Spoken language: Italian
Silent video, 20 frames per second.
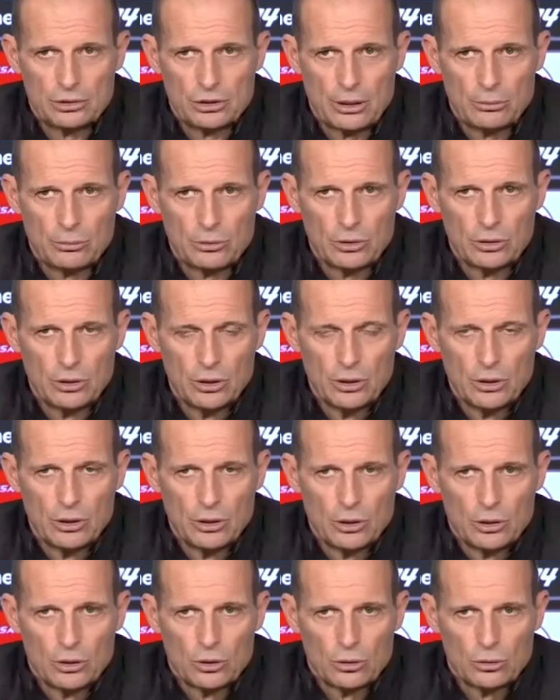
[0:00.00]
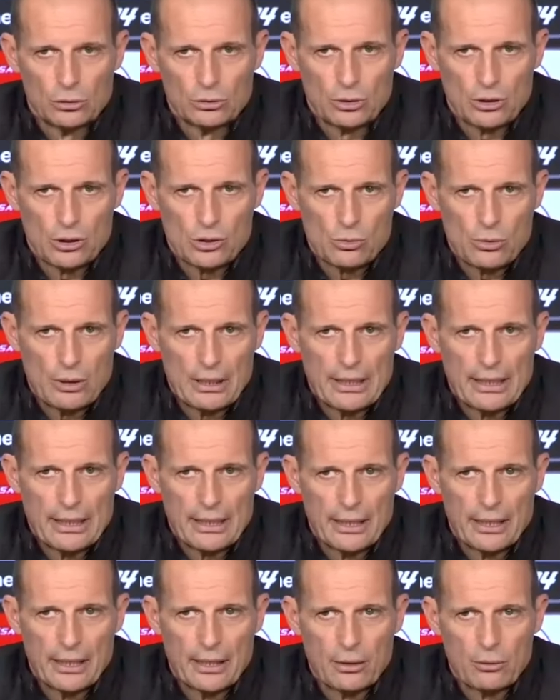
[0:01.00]
diciamo, contro una squadra
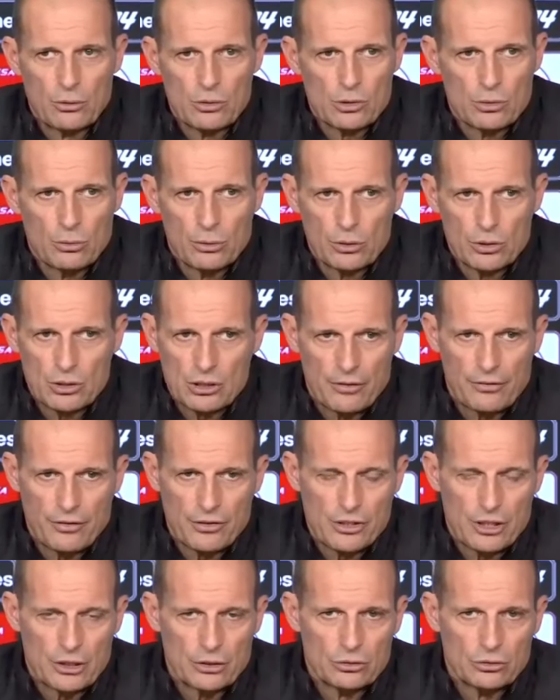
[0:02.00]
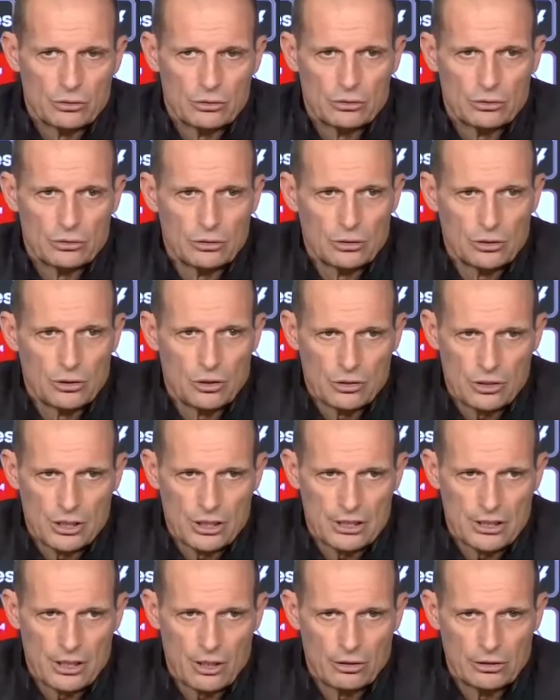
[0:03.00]
che in questo momento sta facendo
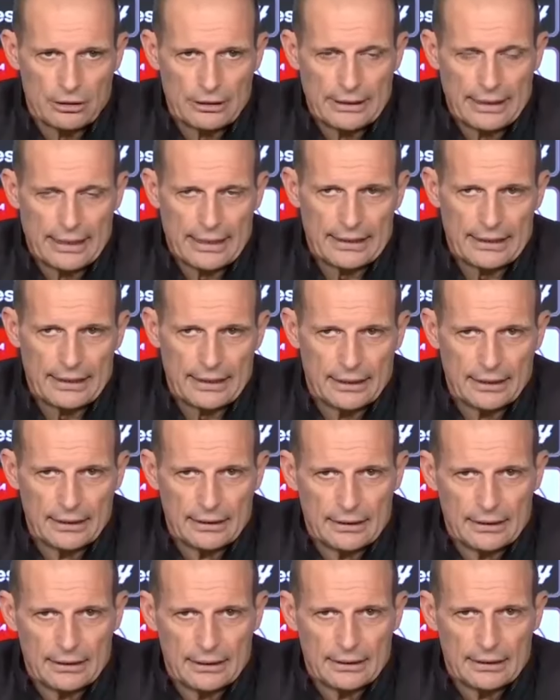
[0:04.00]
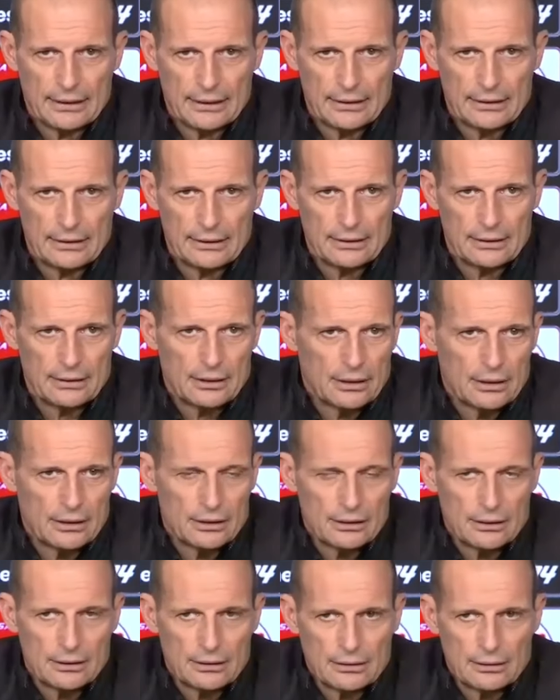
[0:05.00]
cose straordinarie.
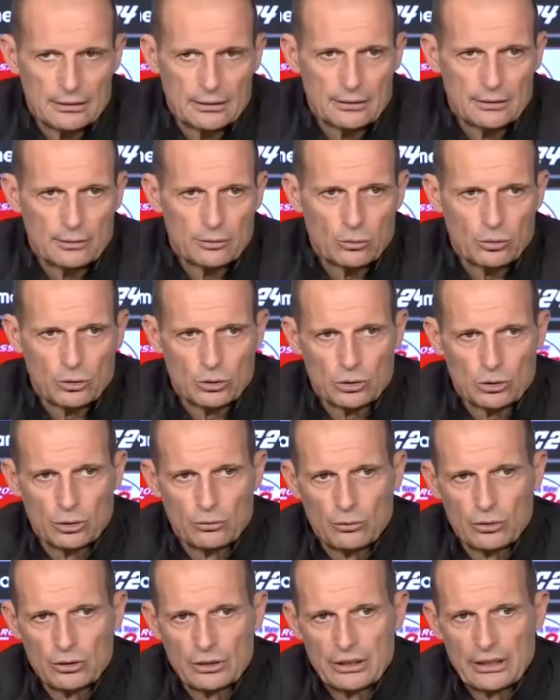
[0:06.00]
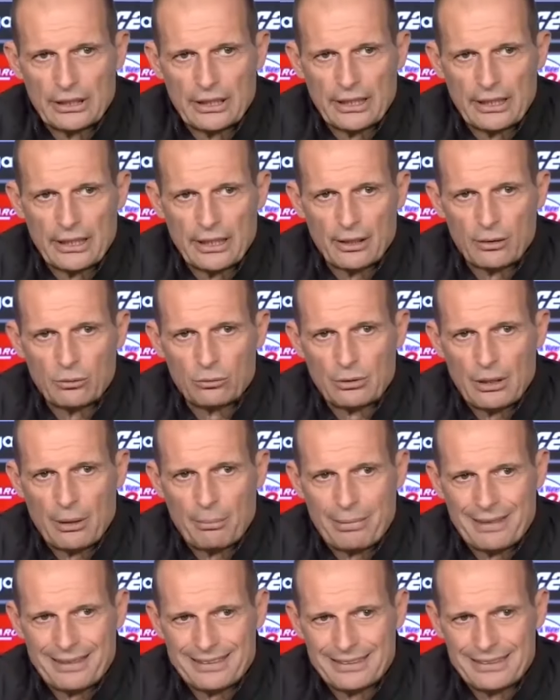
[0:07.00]
Eh, questo non vuol dire che una
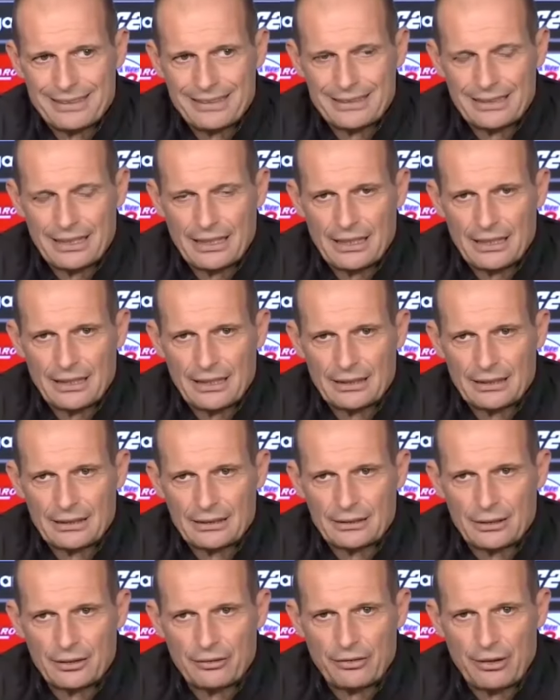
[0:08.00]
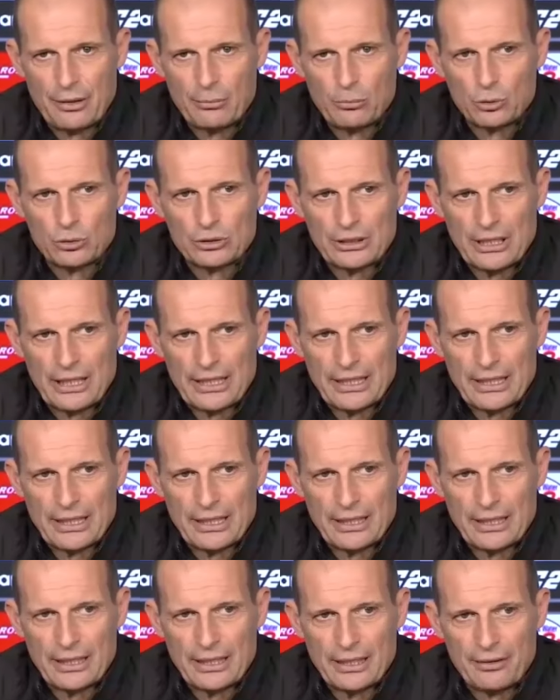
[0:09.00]
partita ti fa
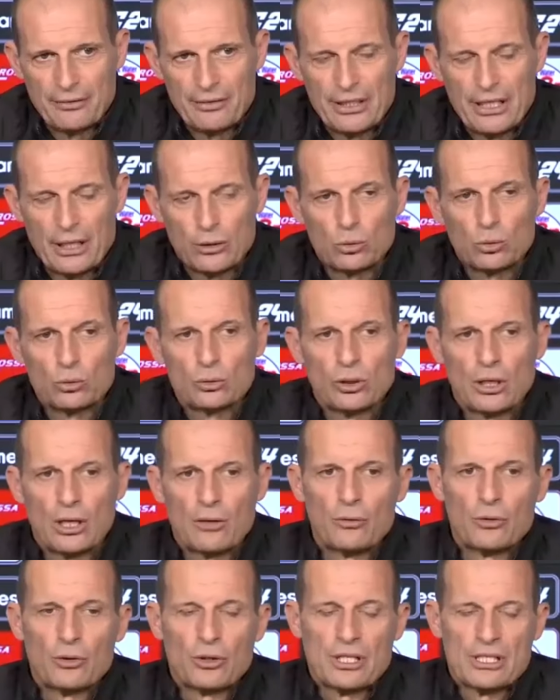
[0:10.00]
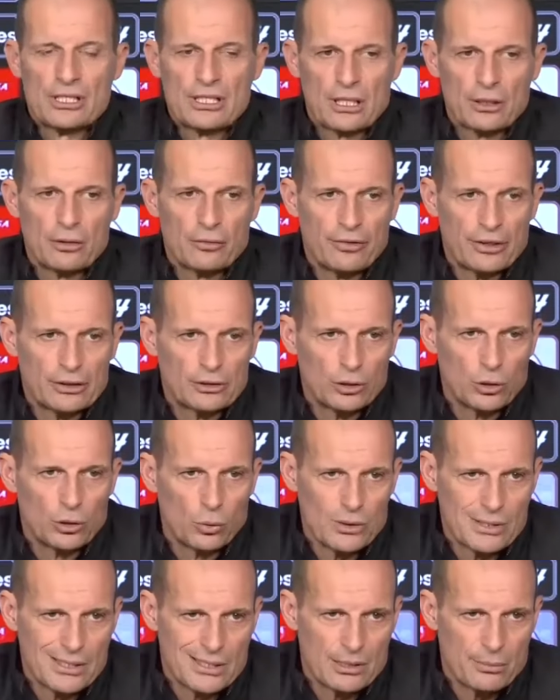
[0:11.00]
buttare via tutto il lavoro che è stato fatto in
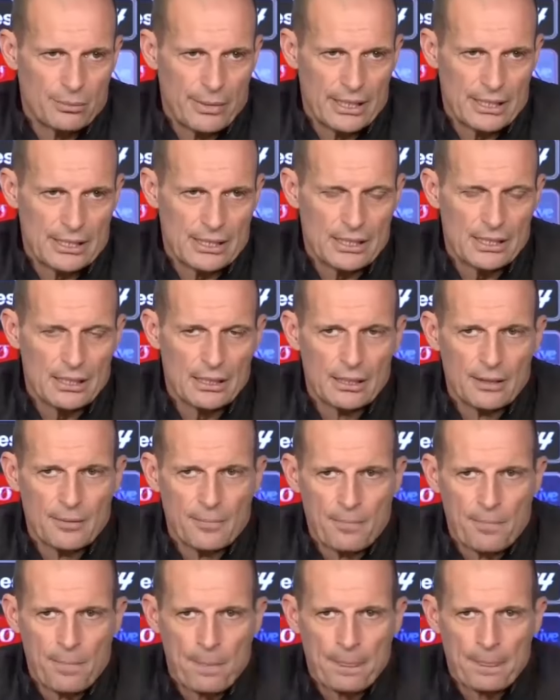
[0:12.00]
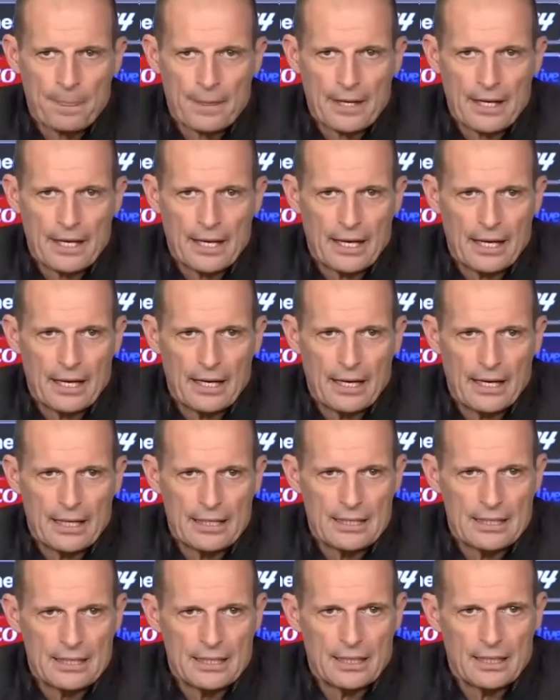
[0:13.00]
questi mesi,
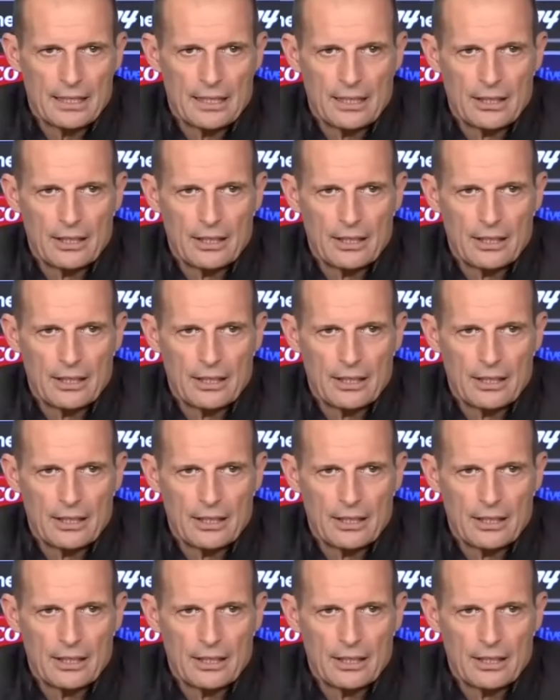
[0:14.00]
anzi